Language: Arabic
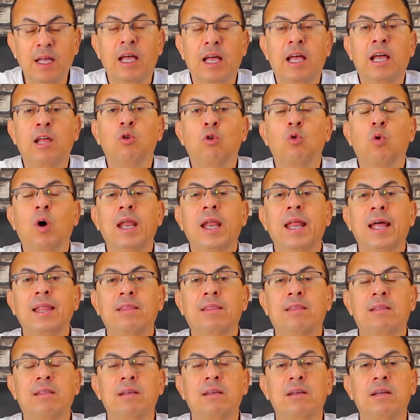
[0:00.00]

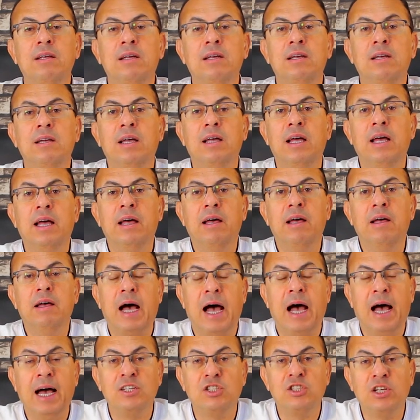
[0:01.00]
الولد
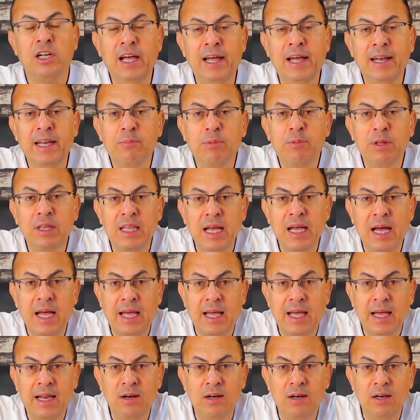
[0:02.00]
عشان احنا
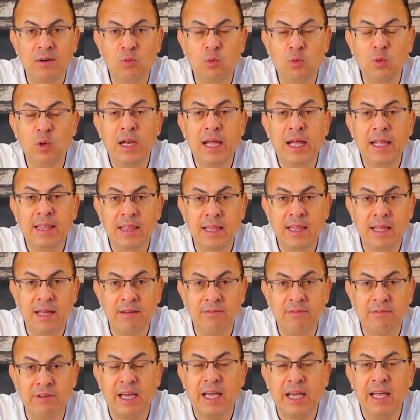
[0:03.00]
بندخل ولادنا
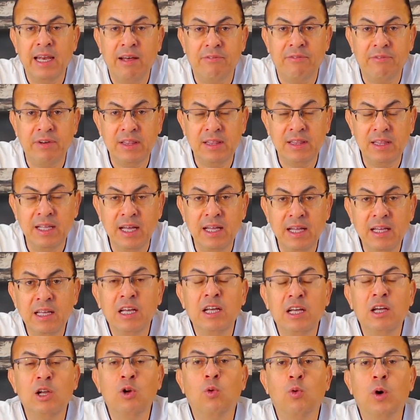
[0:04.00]
في خلافاتنا
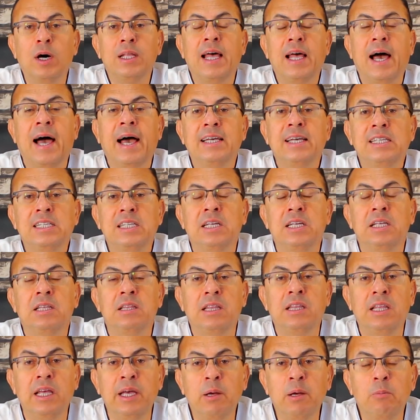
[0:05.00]
الواد عايز
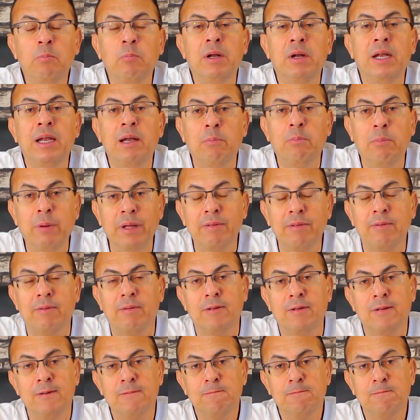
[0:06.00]
ينتقم من البنت